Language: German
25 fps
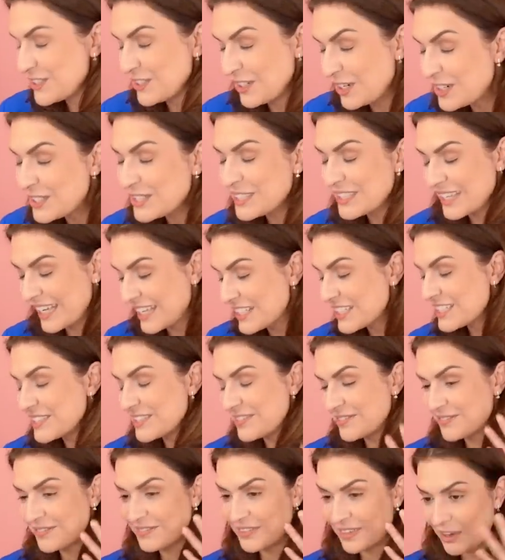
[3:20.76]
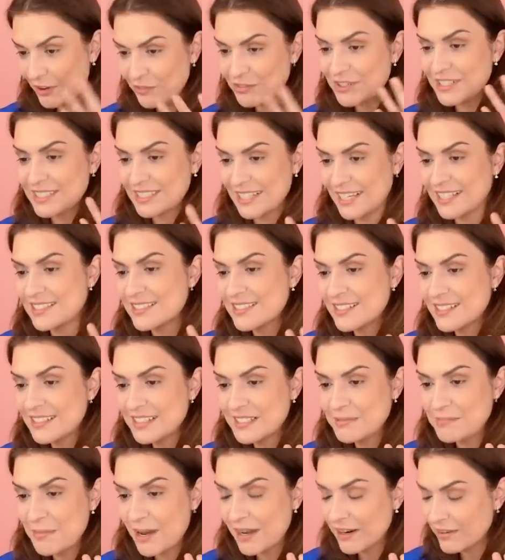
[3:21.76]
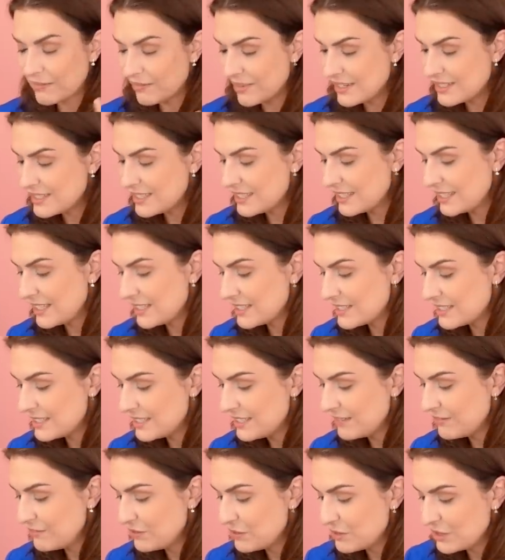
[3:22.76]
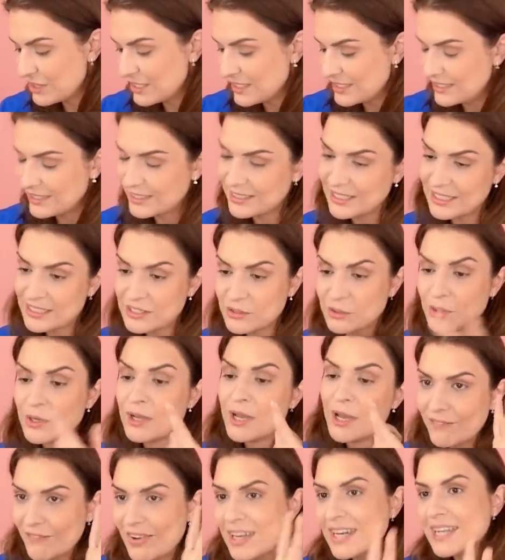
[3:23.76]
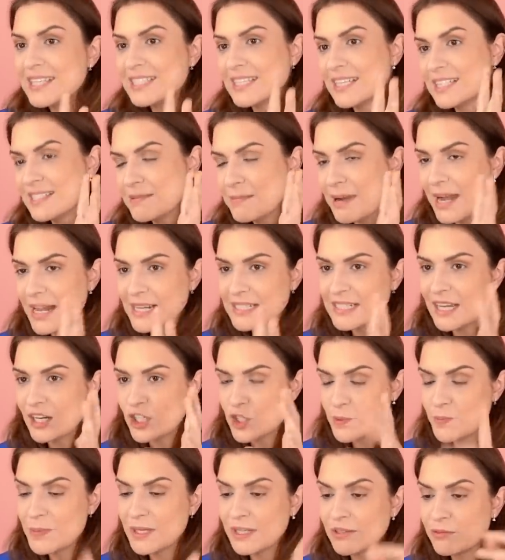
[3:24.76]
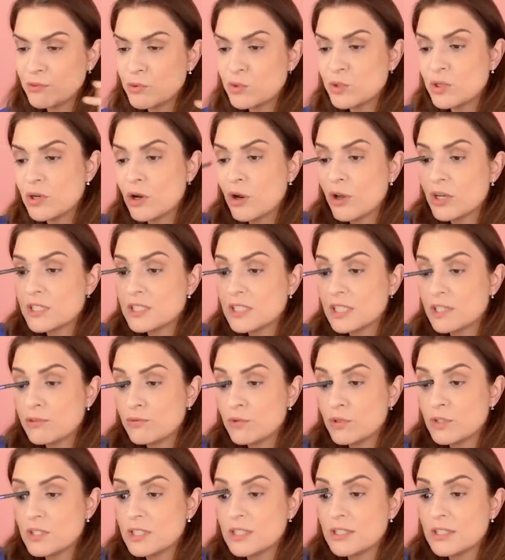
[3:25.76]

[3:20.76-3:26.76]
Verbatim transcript: soll ich es ganz auf das ganze Lied machen, weiß ich jetzt wirklich nicht. Also wenn ich es jetzt im Alltag schminken würde, Leute, ich würde